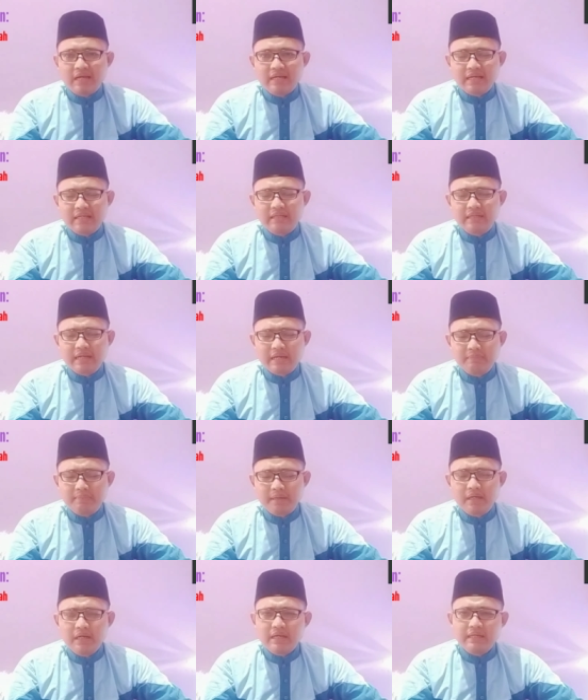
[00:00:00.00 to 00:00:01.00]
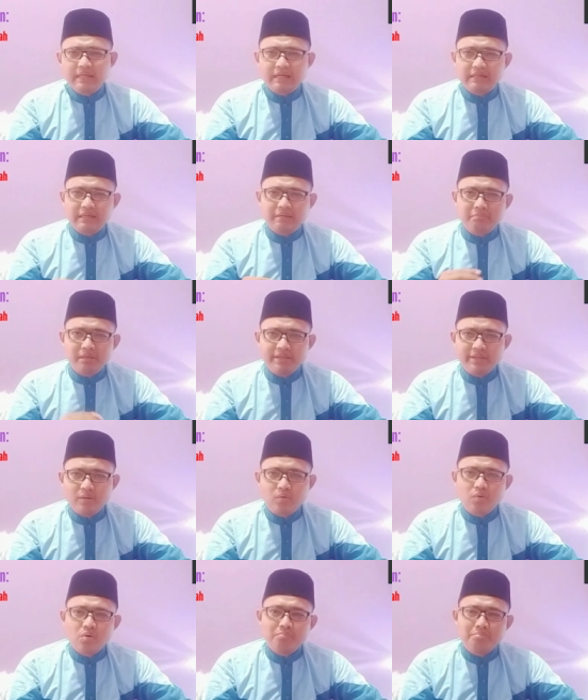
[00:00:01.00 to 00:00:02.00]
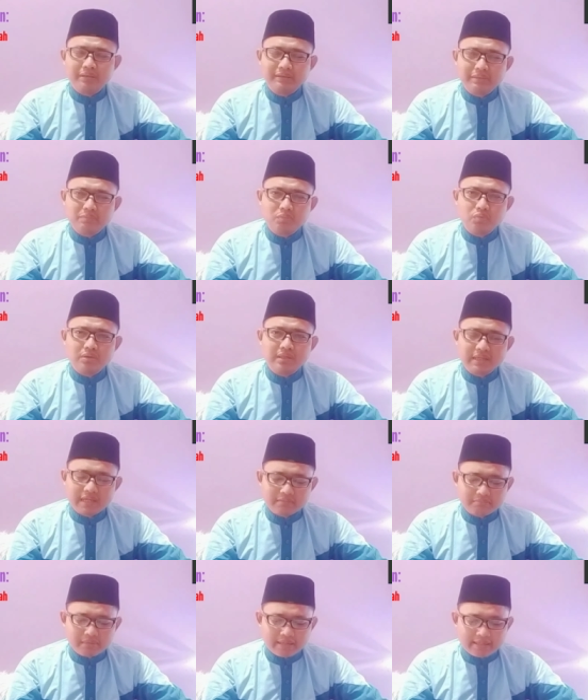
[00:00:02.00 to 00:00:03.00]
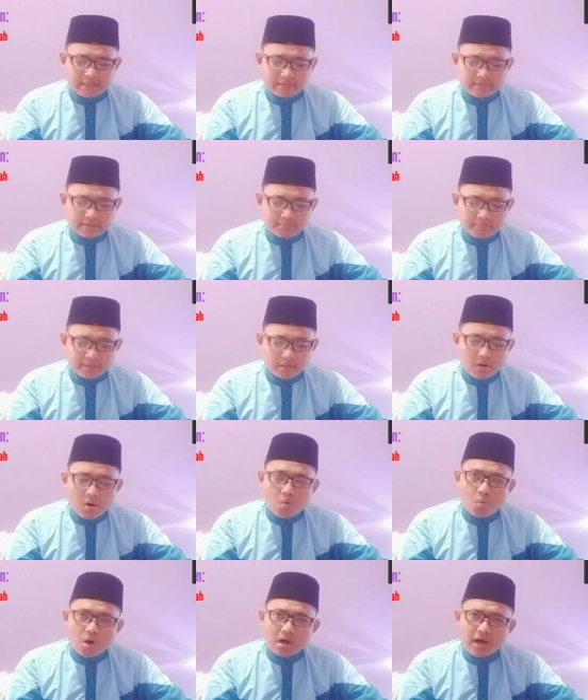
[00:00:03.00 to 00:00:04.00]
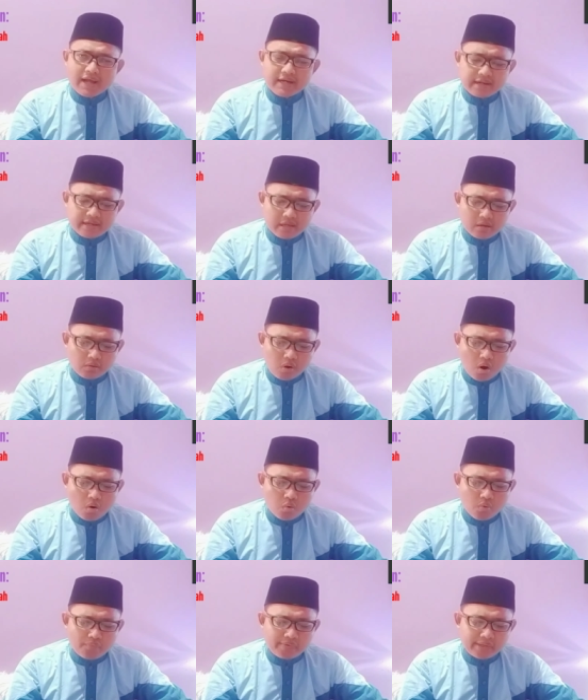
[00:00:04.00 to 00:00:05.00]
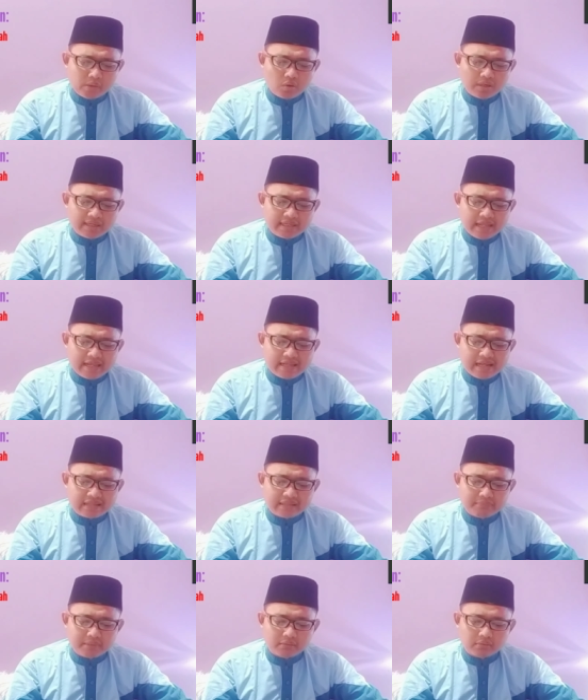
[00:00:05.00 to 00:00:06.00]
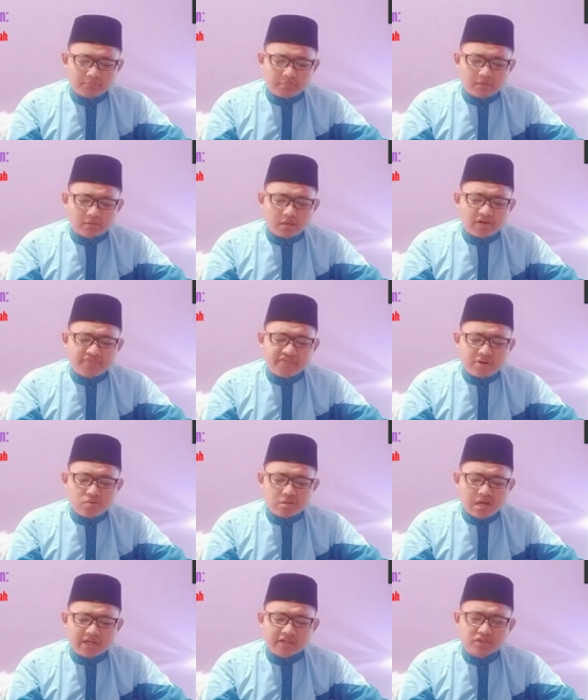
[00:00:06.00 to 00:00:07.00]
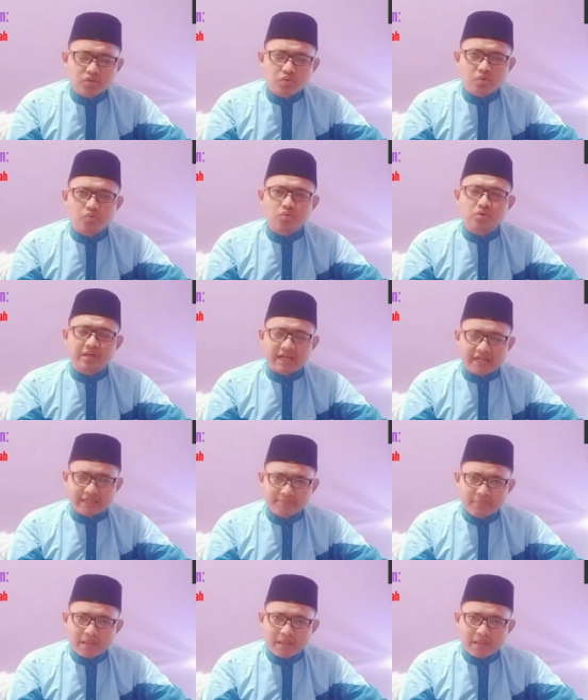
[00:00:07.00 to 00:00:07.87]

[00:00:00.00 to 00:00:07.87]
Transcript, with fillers: Karena apa? Karena beliau bertemu dengan malaikat Jibril. Wa kana yalqahu fi kulli lailatin min Ramadan fayudarisul Quran.